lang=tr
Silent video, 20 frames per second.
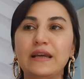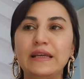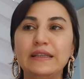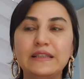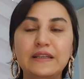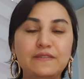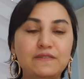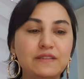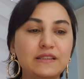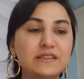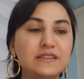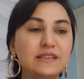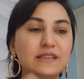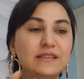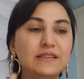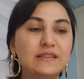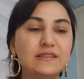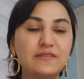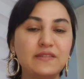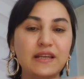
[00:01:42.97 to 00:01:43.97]

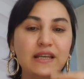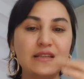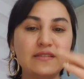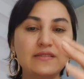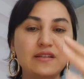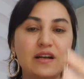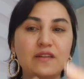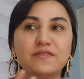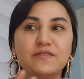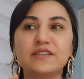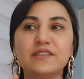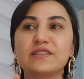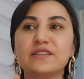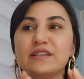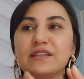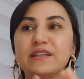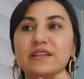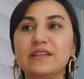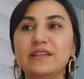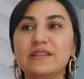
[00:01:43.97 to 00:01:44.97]
hedeflediğiniz ve
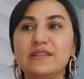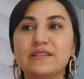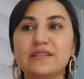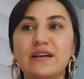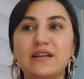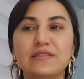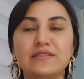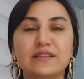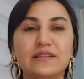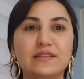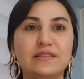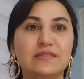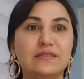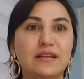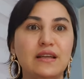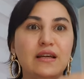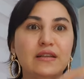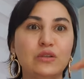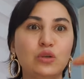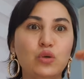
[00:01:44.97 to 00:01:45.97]
etrafınızdaki insanların
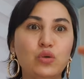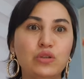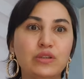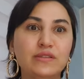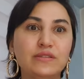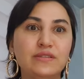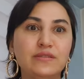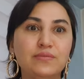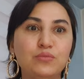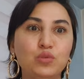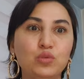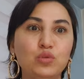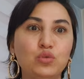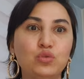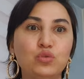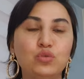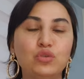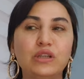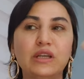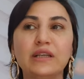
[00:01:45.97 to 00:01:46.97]
yani yönetim,
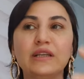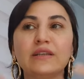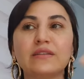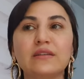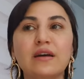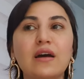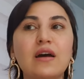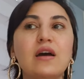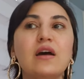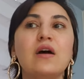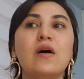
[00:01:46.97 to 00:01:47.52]
üst düzey ya da